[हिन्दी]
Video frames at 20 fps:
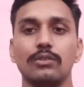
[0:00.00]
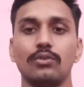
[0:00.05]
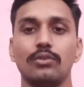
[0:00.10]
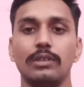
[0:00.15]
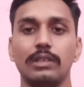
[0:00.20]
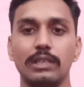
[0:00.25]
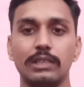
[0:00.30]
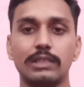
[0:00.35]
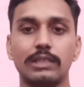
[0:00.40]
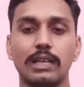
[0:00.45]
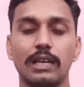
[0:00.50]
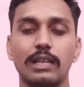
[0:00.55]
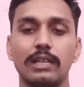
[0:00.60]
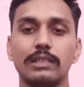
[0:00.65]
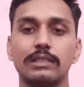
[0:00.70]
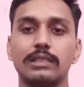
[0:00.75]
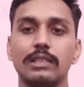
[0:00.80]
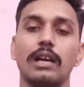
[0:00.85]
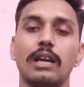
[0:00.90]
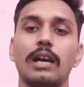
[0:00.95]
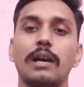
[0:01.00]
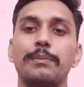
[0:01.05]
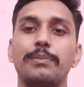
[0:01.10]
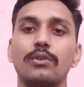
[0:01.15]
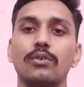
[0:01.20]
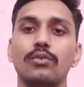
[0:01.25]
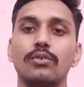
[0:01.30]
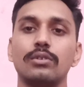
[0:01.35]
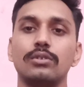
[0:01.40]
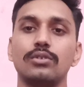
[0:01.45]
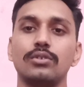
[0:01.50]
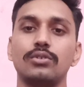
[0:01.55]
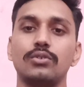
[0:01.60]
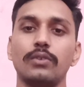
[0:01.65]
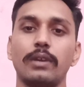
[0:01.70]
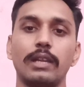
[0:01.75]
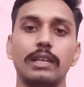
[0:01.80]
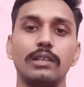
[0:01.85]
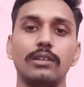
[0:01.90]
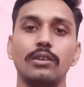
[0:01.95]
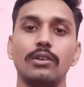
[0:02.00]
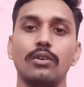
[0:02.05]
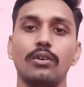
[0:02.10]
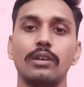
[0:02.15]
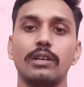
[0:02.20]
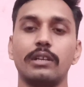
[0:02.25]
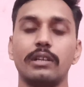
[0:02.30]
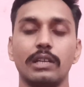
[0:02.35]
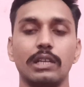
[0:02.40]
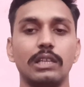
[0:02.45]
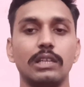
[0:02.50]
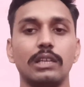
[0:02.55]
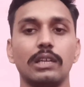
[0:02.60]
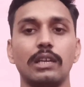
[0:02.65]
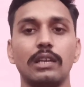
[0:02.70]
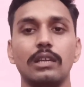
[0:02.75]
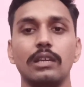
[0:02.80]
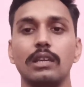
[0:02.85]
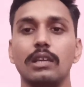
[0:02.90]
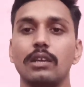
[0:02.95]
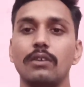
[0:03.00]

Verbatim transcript: तो इस कारण से आप लोगों की जो ज्वाइनिंग और ट्रेनिंग है